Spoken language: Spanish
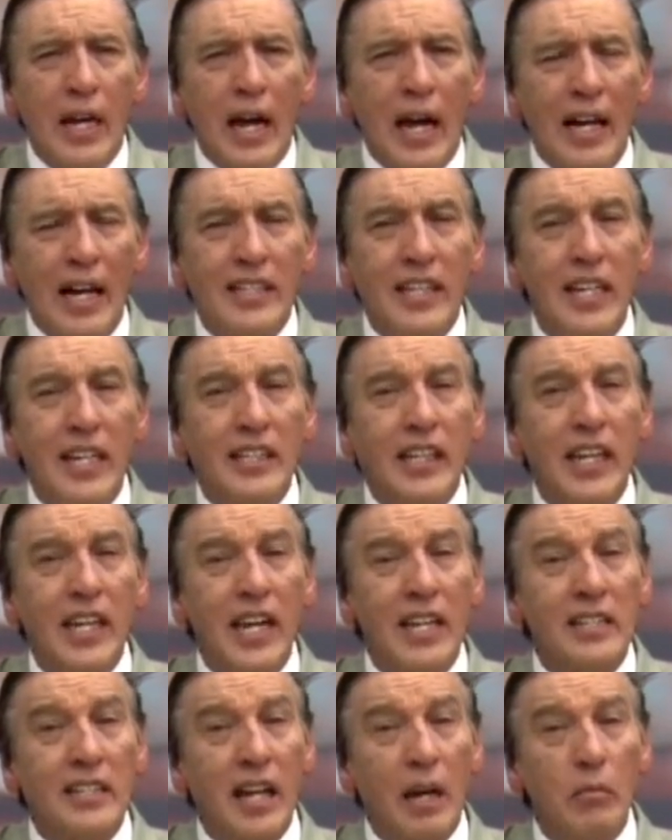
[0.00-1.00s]
Así es que
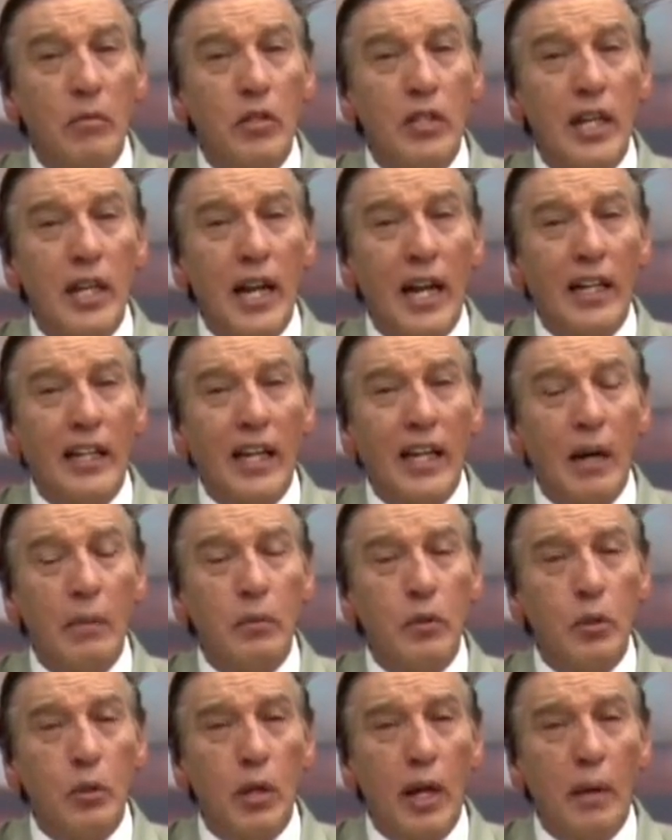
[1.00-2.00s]
ya estamos en la
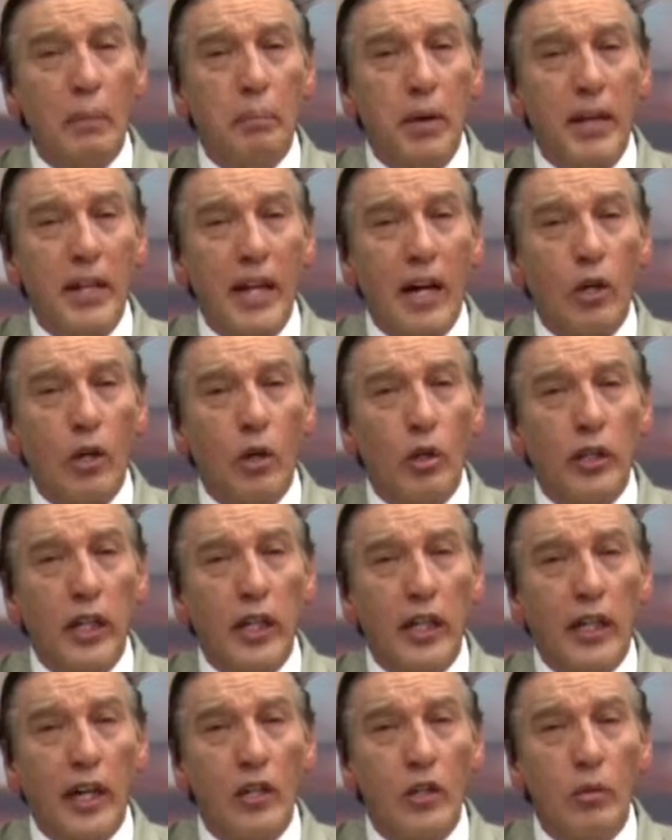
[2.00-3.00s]
cápsula
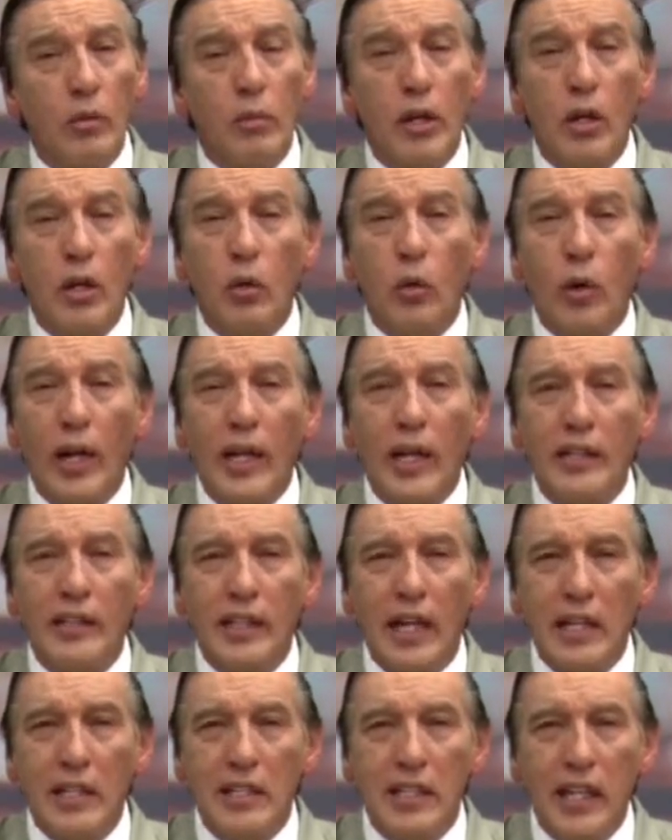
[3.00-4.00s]
pedagógica número
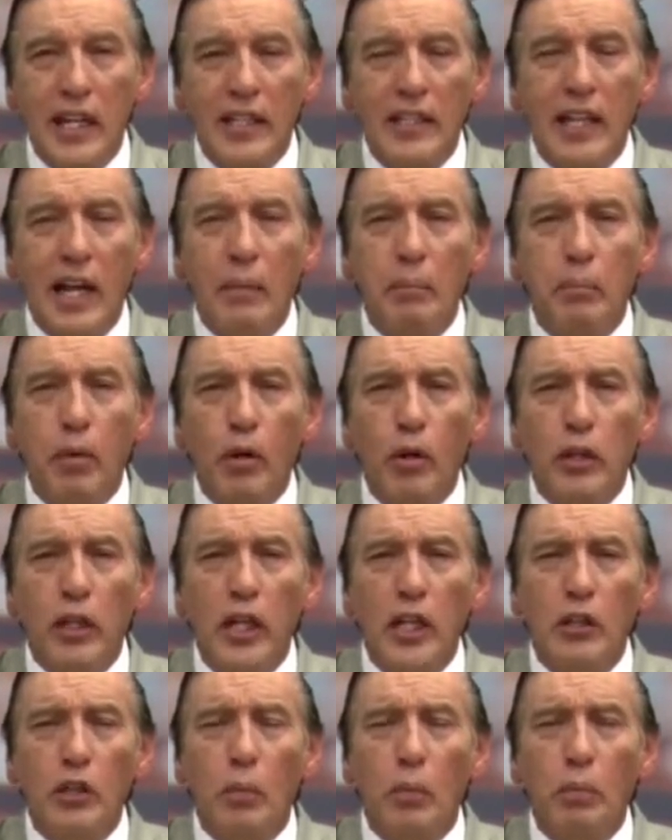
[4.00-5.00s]
47,
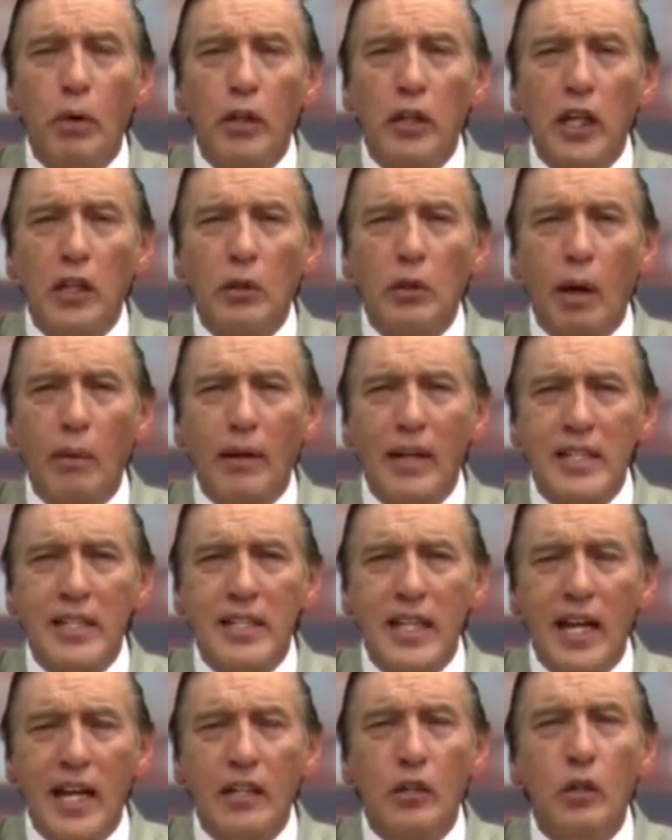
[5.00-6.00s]
poquito a poquito
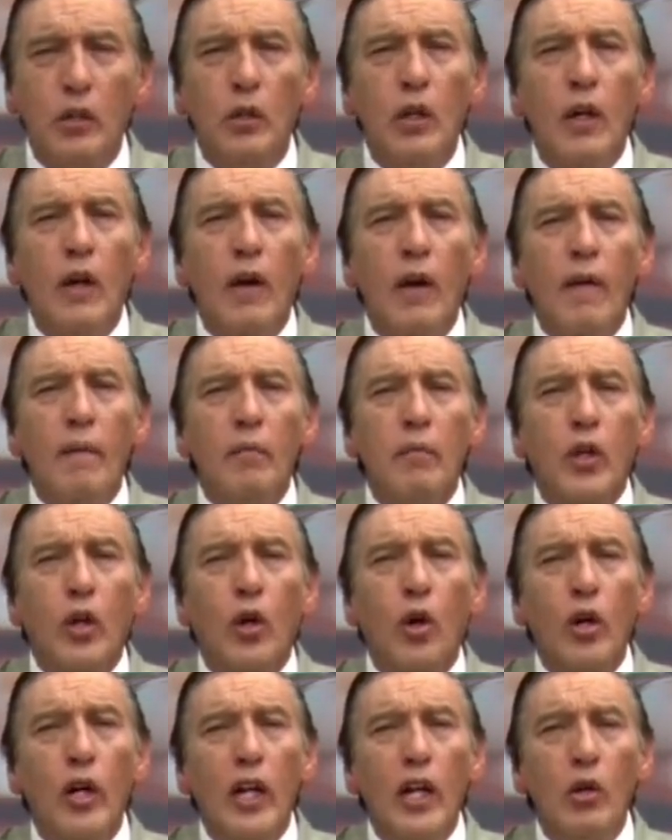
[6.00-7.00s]
avanzando,
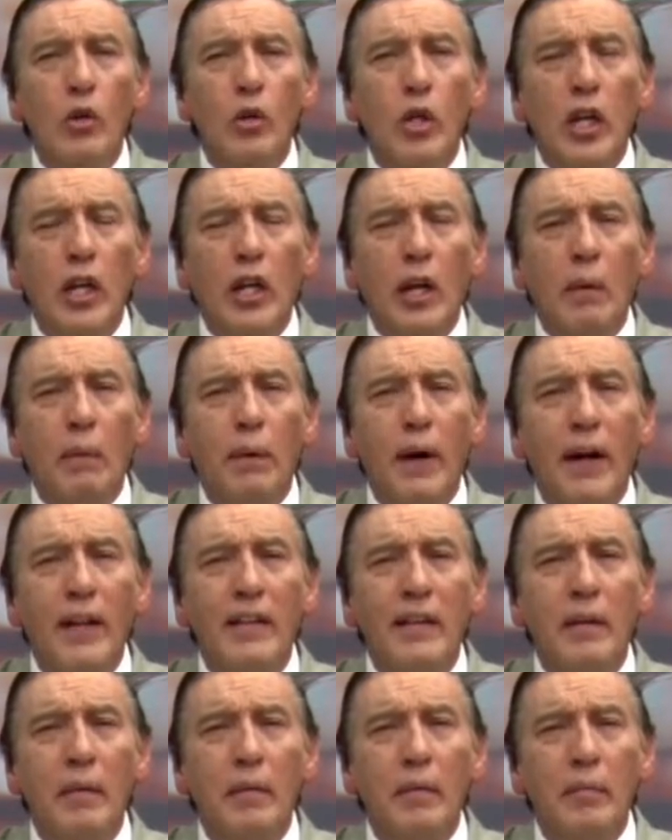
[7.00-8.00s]
con el único
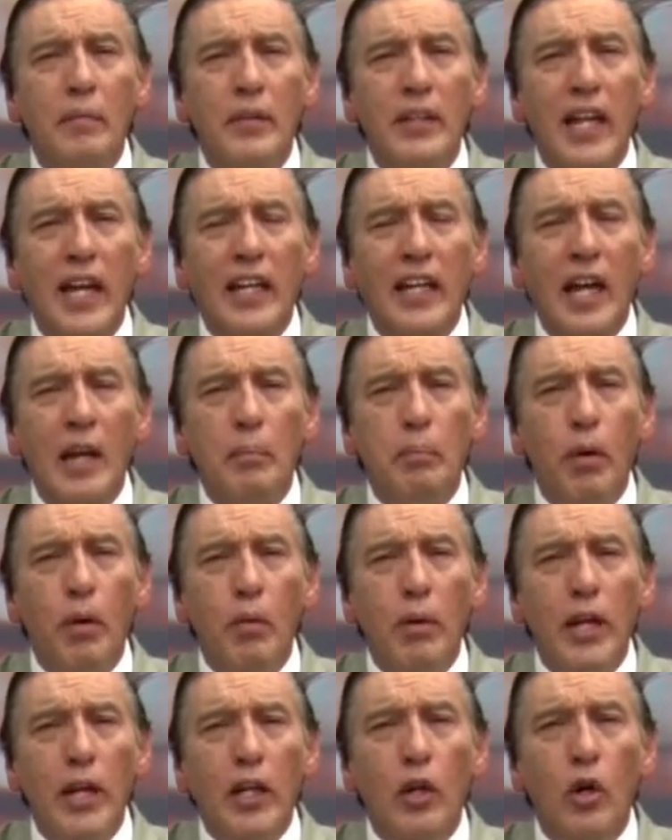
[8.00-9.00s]
afán de que el
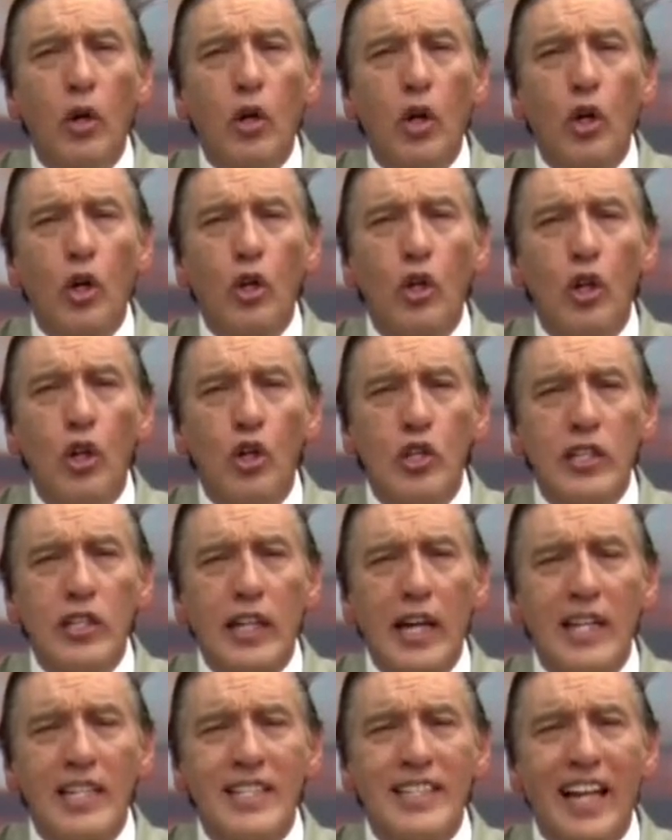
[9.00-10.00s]
público
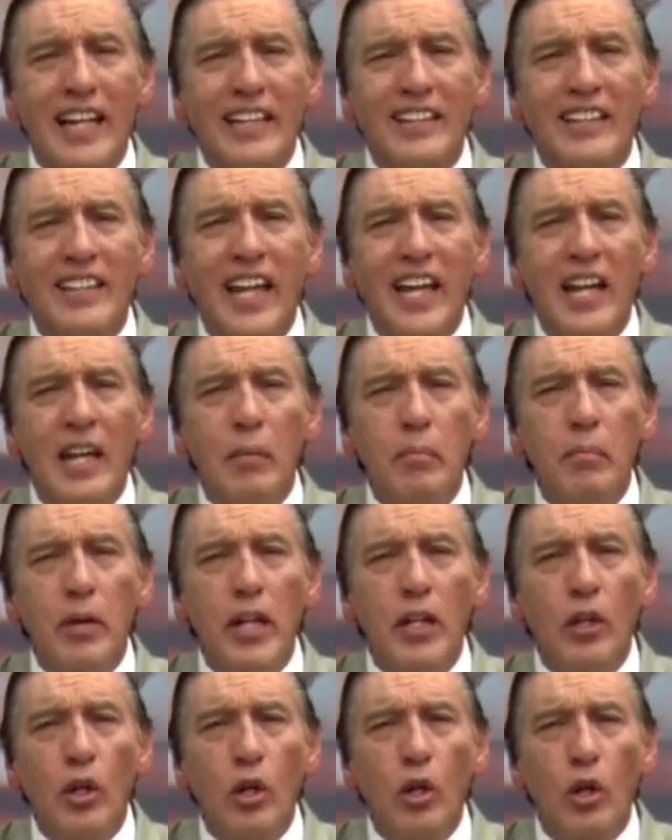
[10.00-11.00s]
conozca esta
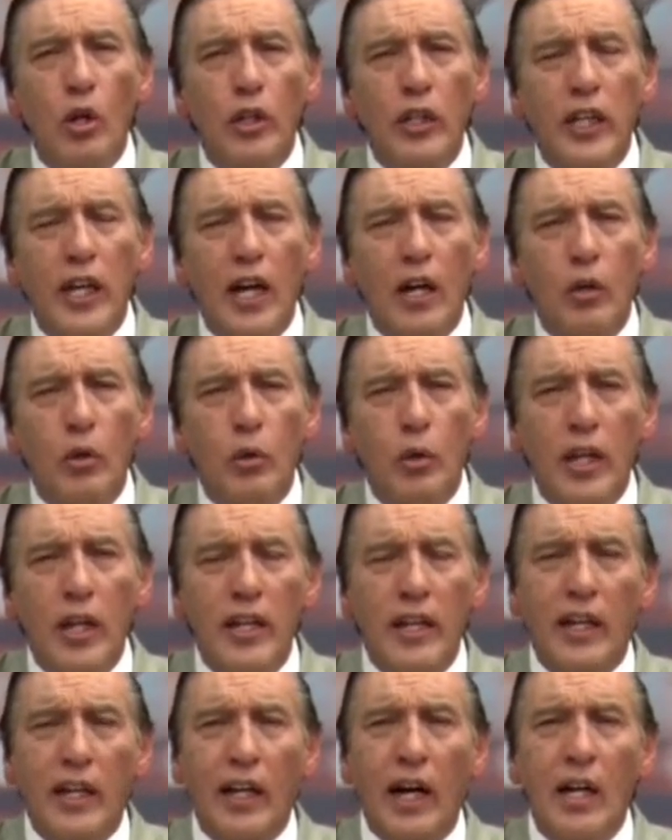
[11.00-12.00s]
terminología
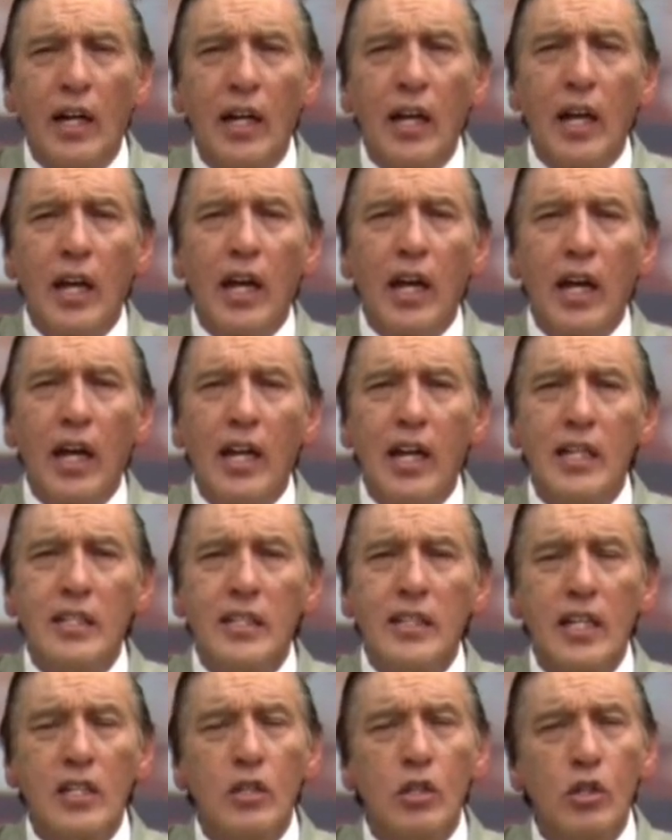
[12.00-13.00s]
jurídica,
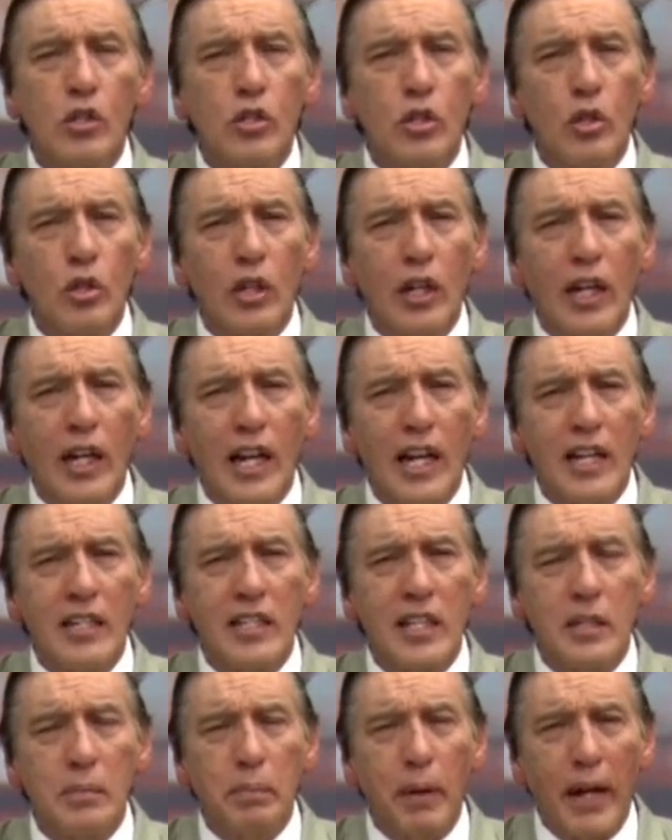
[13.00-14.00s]
estas no son
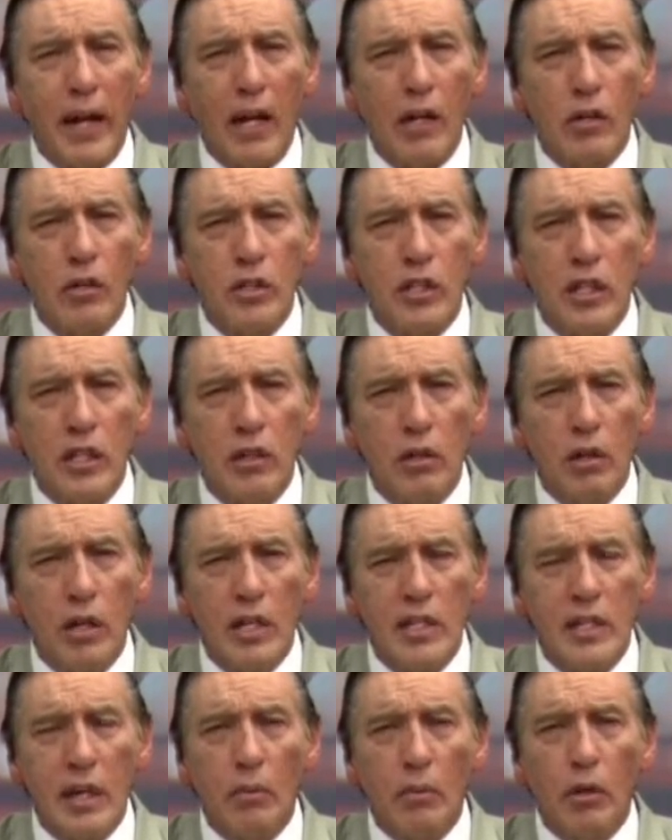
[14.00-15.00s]
clases para los
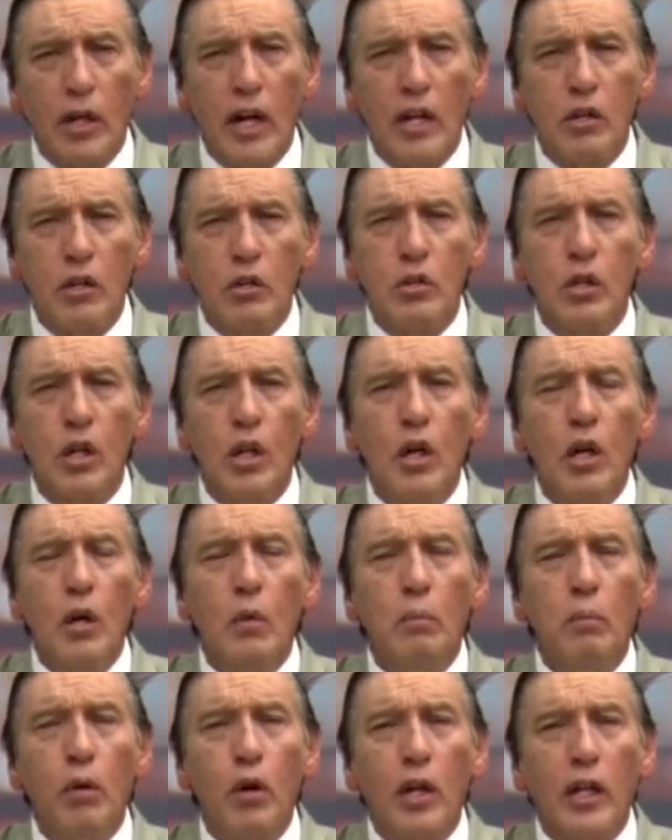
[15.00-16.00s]
señores abogados
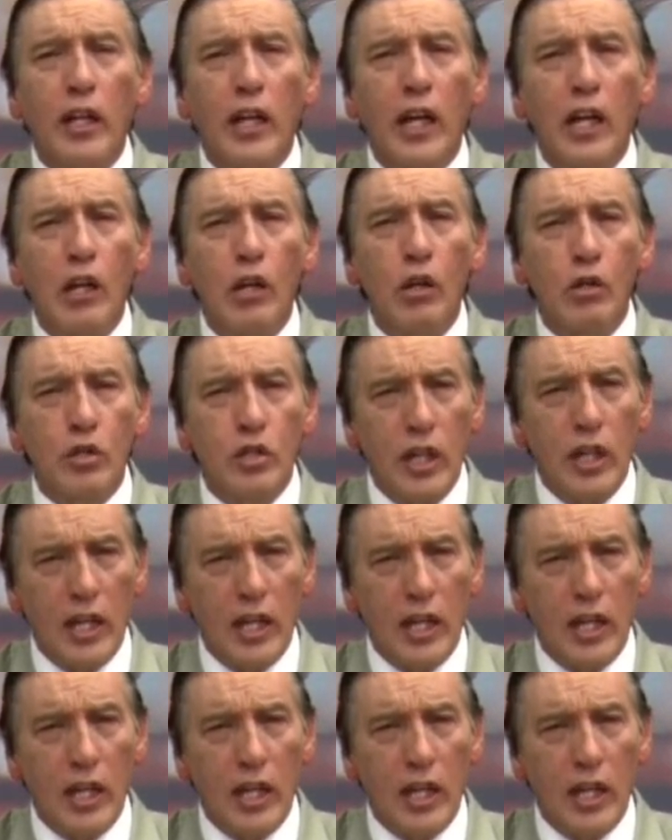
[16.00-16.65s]
porque ellos